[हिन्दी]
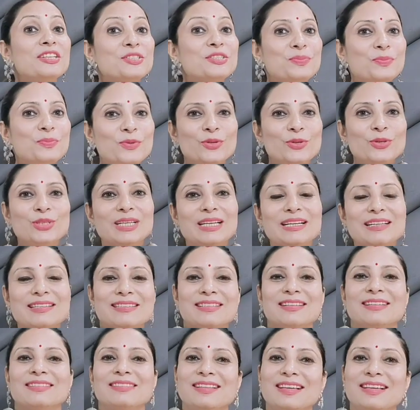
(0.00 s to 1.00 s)
स्मूथ कर
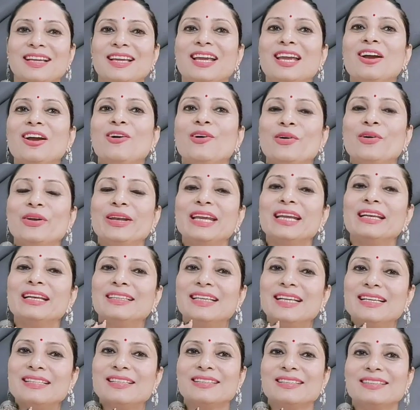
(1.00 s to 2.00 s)
सकते हैं और एक
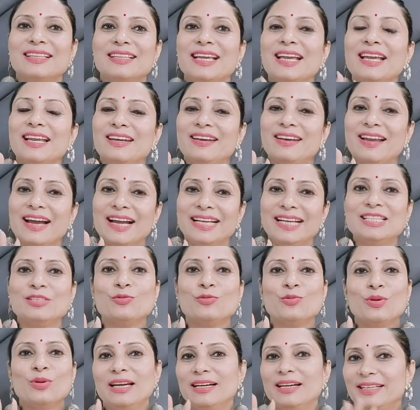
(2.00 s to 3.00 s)
दे सकते हैं
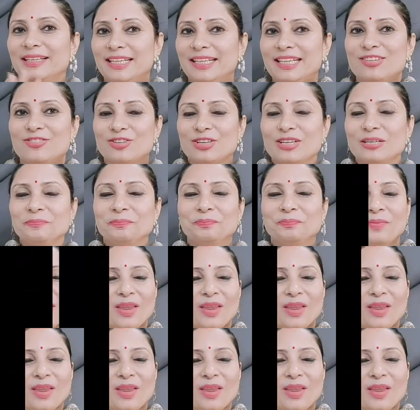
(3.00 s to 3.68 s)
नाइस वाला टेक्स्चर